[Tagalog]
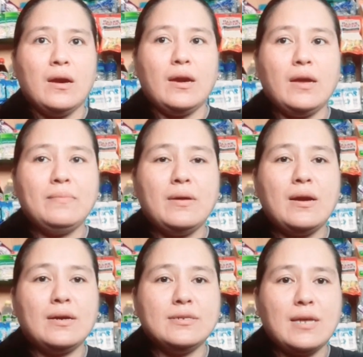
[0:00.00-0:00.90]
Ayan
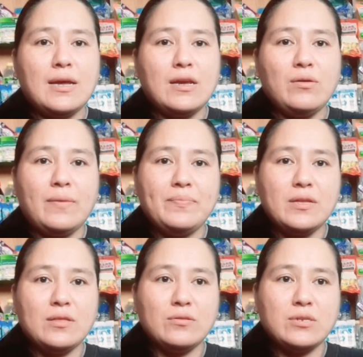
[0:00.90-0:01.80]
mga kasari, yung
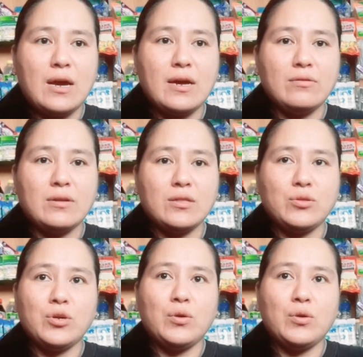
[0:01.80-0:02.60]
update ko sa araw na ito,